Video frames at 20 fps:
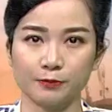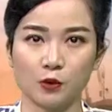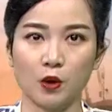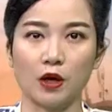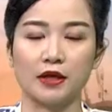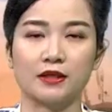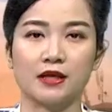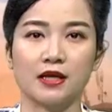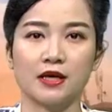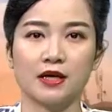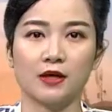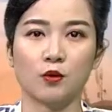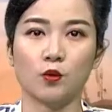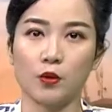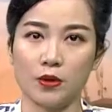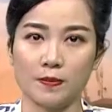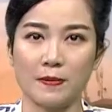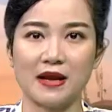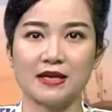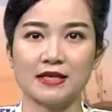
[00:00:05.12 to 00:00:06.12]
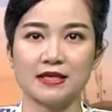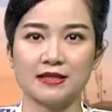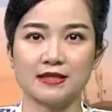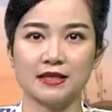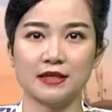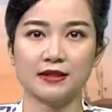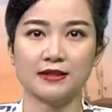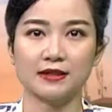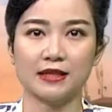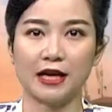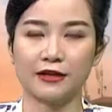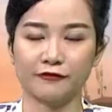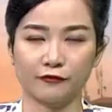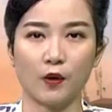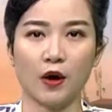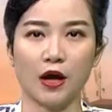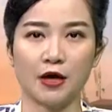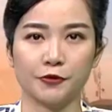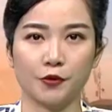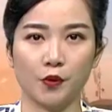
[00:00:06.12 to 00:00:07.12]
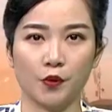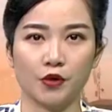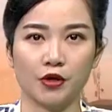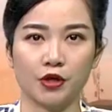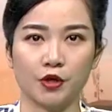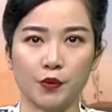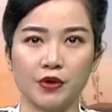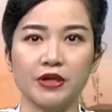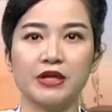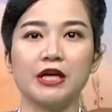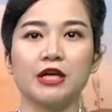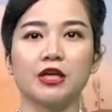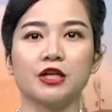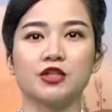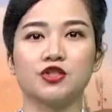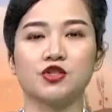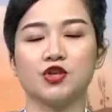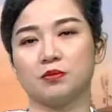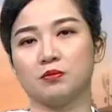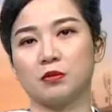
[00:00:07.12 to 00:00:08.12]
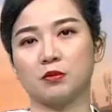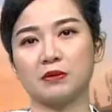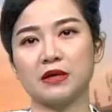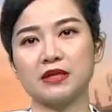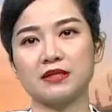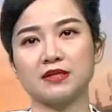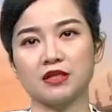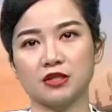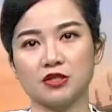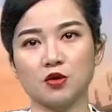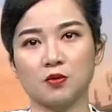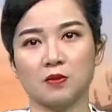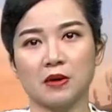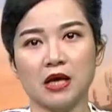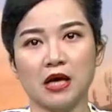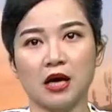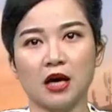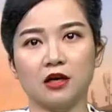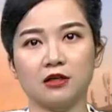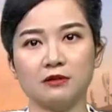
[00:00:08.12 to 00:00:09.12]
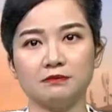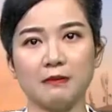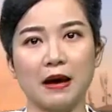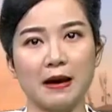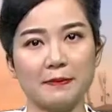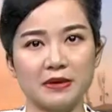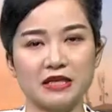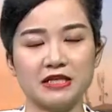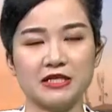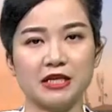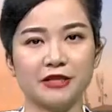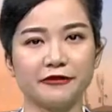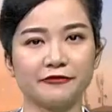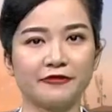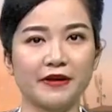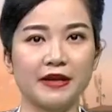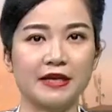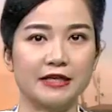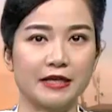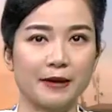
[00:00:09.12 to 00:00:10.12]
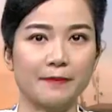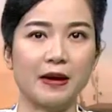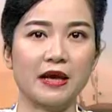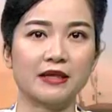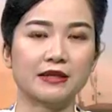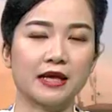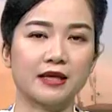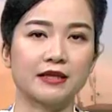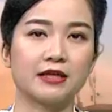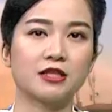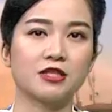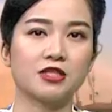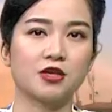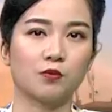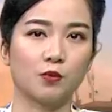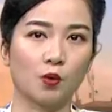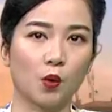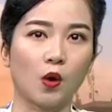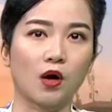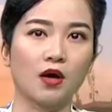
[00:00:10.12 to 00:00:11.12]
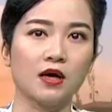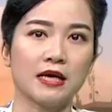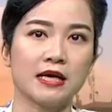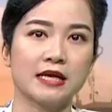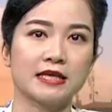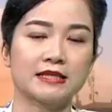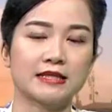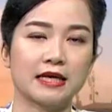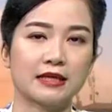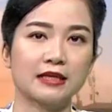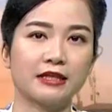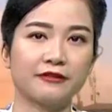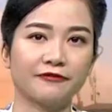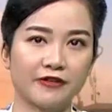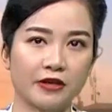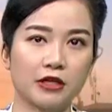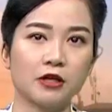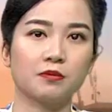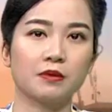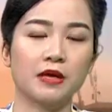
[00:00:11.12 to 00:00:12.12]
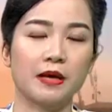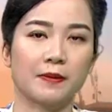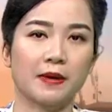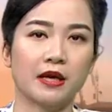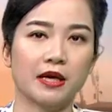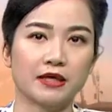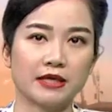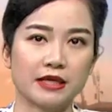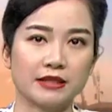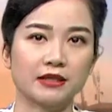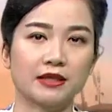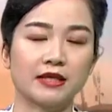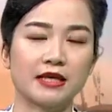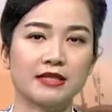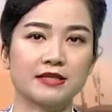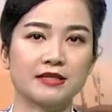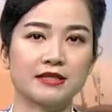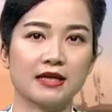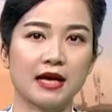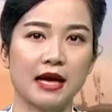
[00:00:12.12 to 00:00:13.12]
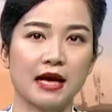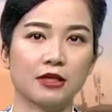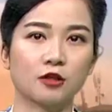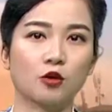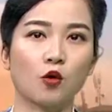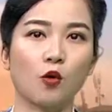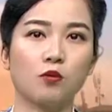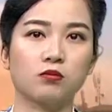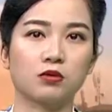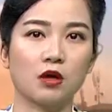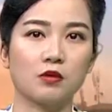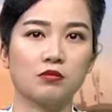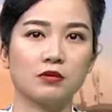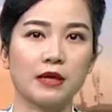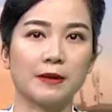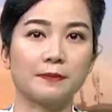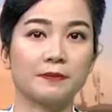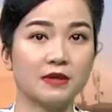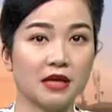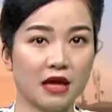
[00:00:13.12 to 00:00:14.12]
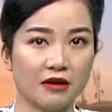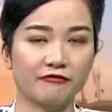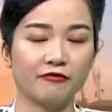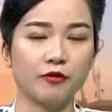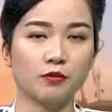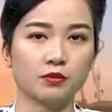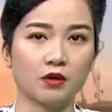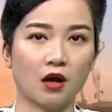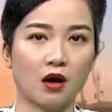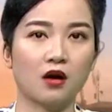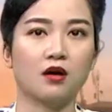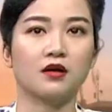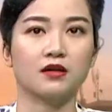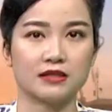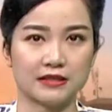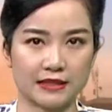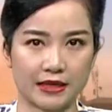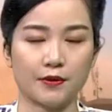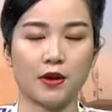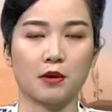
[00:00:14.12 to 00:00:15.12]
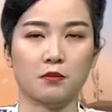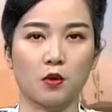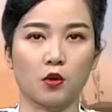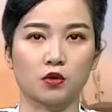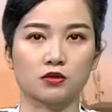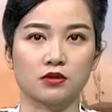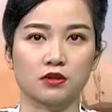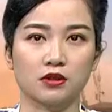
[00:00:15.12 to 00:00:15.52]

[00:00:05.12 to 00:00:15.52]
thuận Ủy ban nhân dân thành phố Hà Nội quyết định chuyển mục đích sử dụng hơn 39,5 ha đất trồng lúa sang đất phi nông nghiệp để thực hiện dự án cụm công nghiệp Nam Phúc Thọ giai đoạn 1.